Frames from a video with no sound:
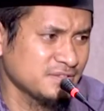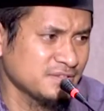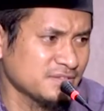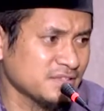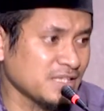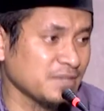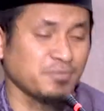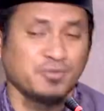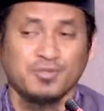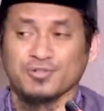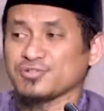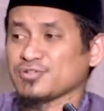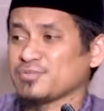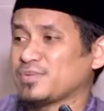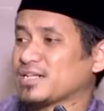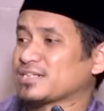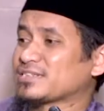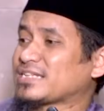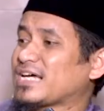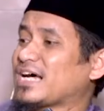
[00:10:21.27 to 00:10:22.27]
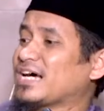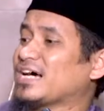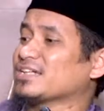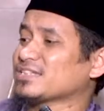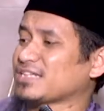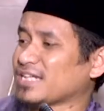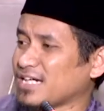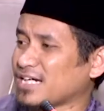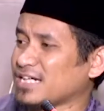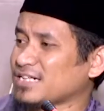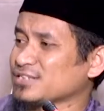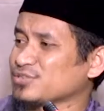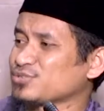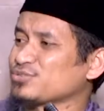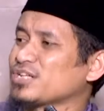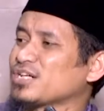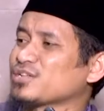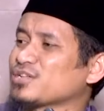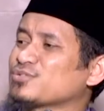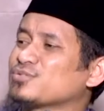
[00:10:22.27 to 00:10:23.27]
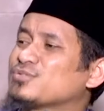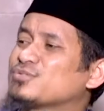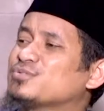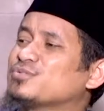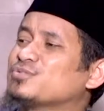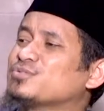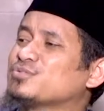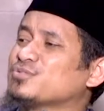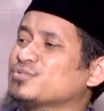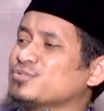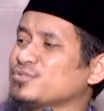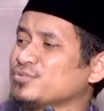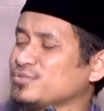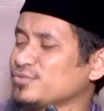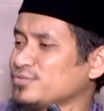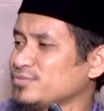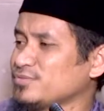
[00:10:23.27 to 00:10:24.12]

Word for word: tapi Rasul bilang tahan tahan, sudah tunggu dulu.